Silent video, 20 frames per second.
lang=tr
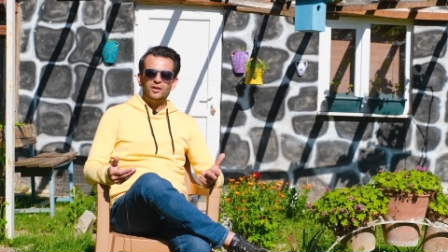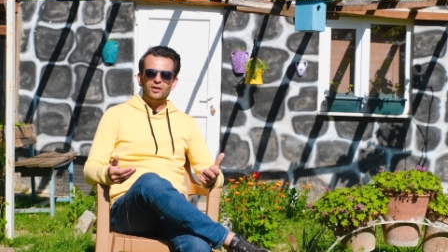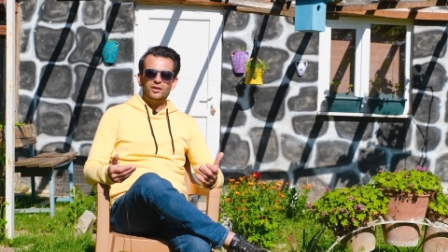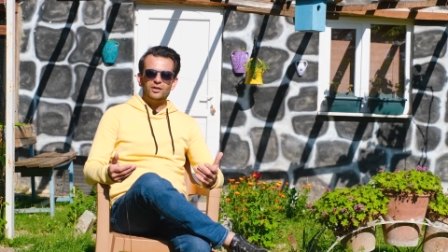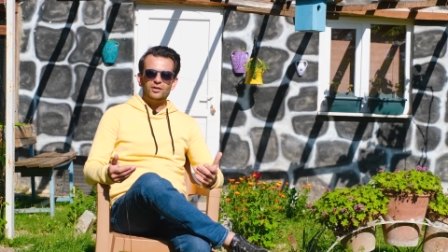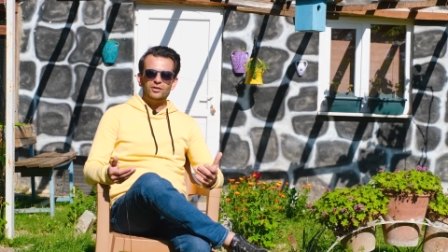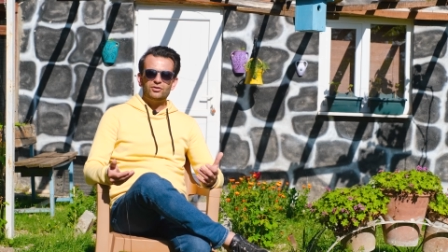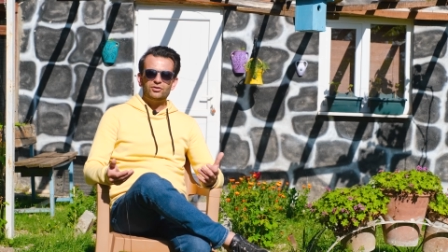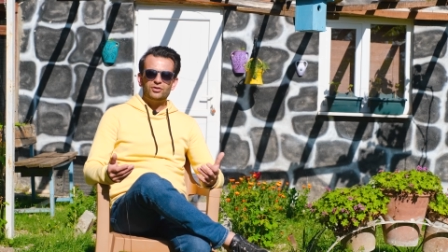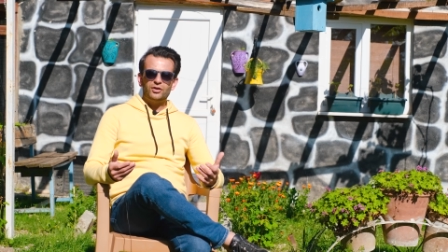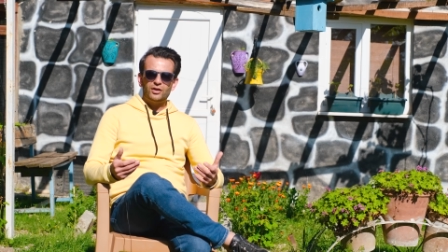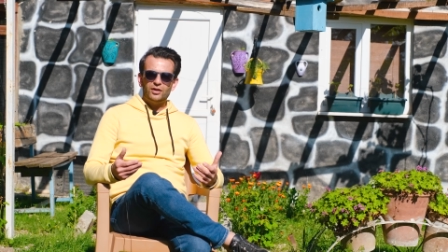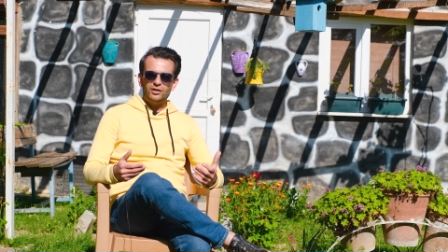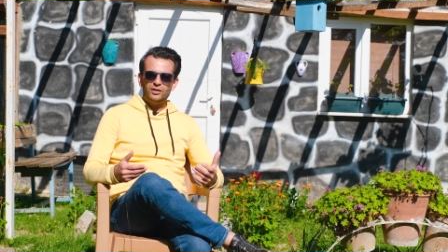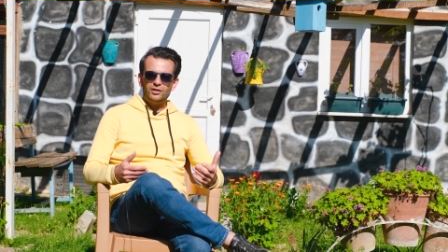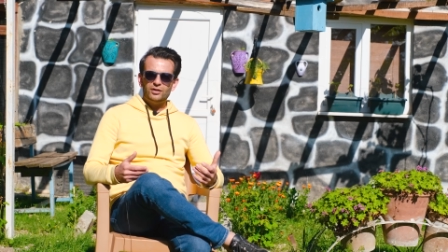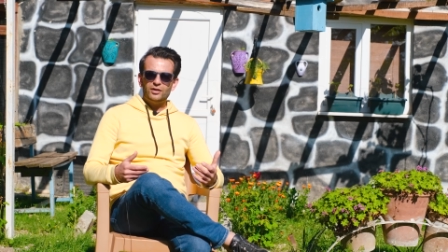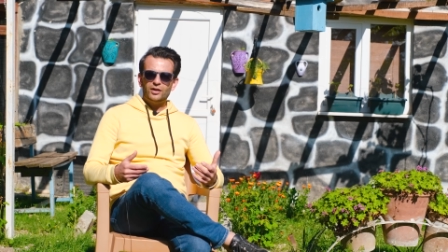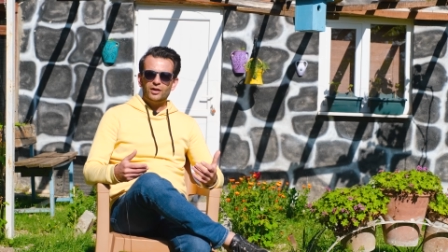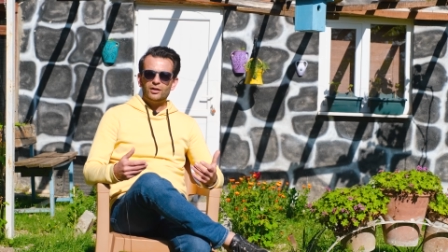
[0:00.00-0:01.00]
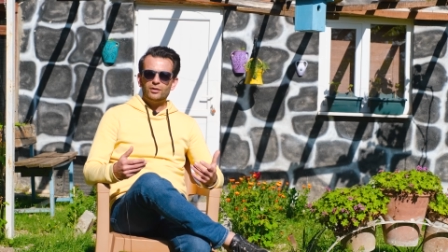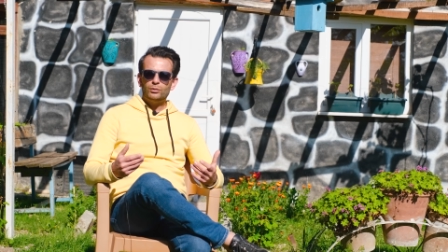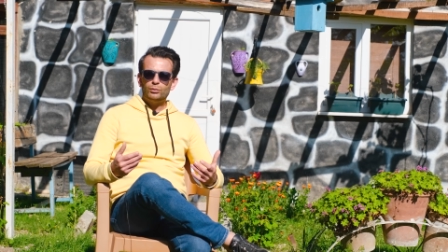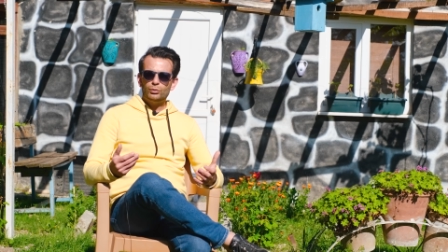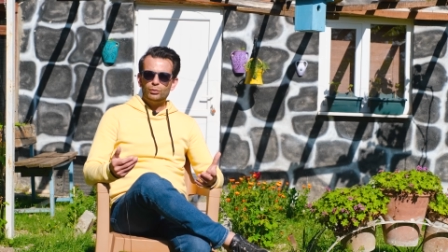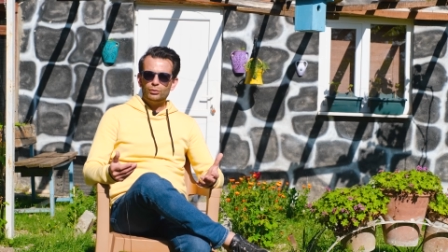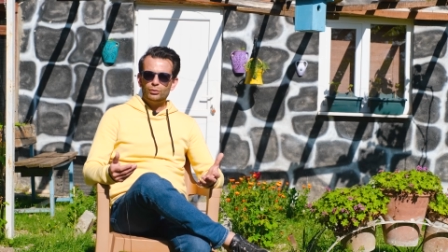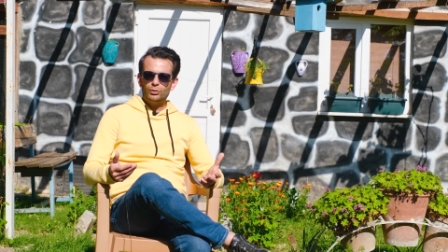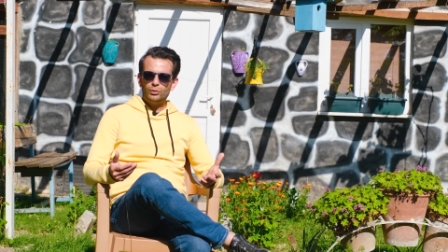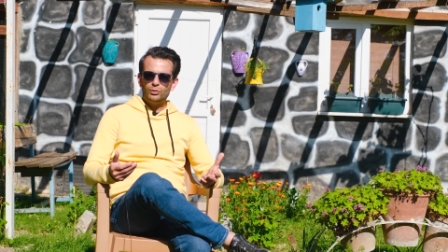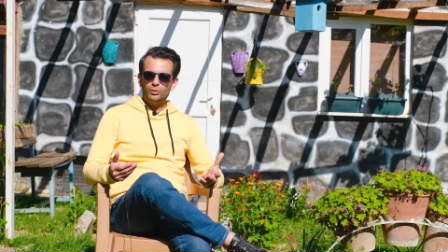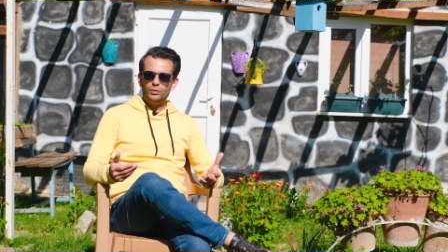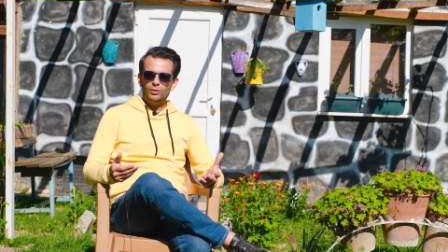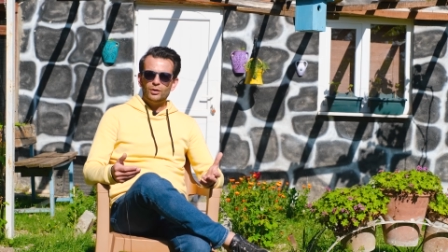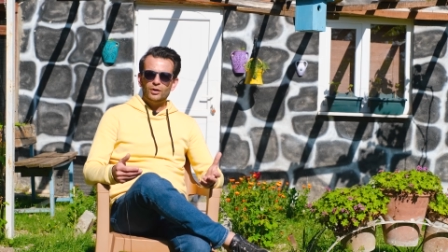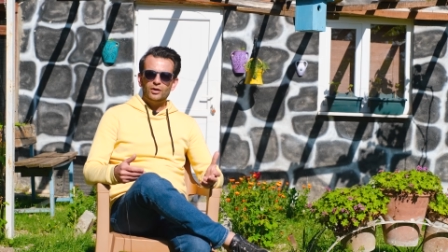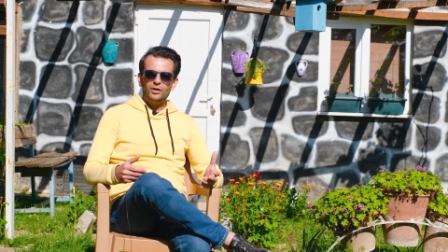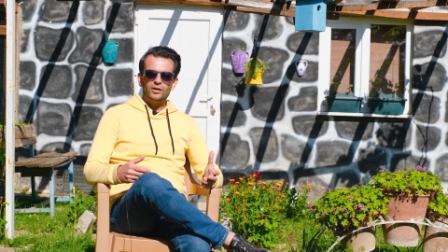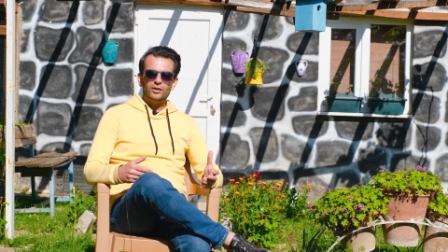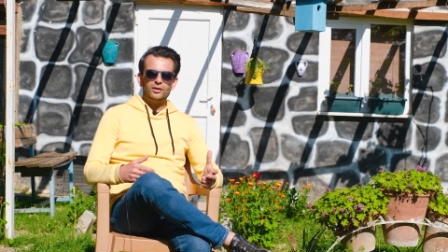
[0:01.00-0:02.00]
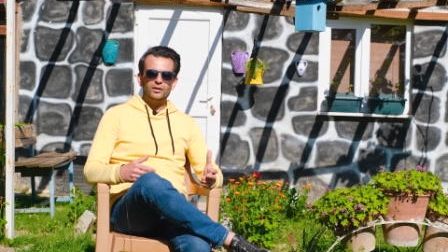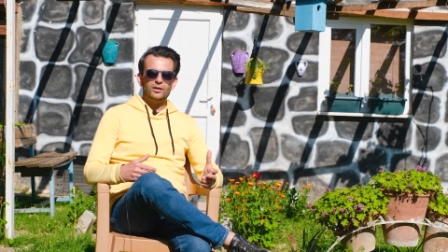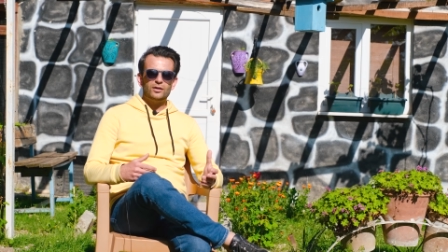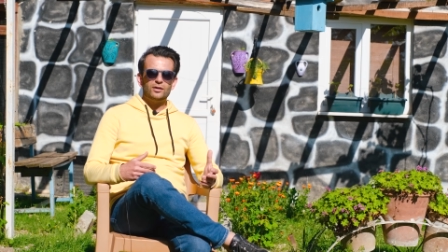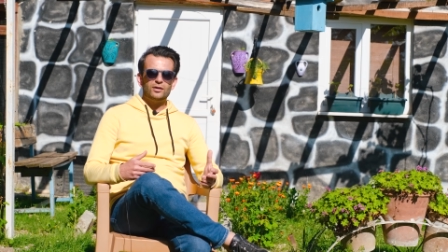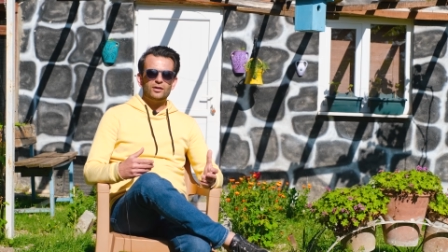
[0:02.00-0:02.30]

e, şehirden tutun e,